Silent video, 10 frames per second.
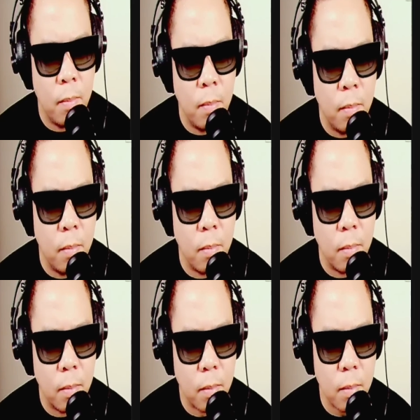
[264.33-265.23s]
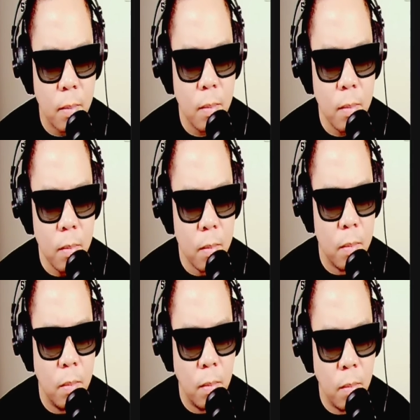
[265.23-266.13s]
ng antikythera mechanism
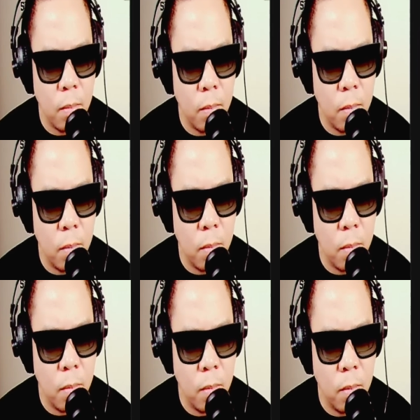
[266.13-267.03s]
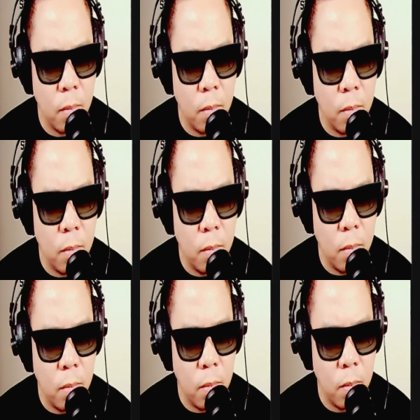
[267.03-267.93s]
kaya talaga
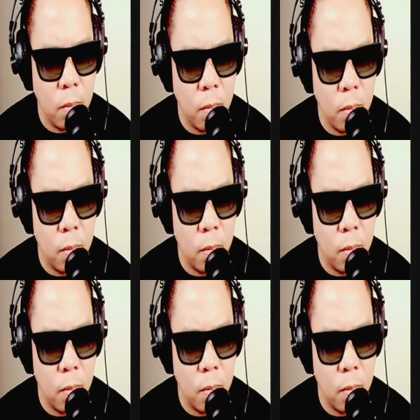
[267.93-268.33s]
nakakamangha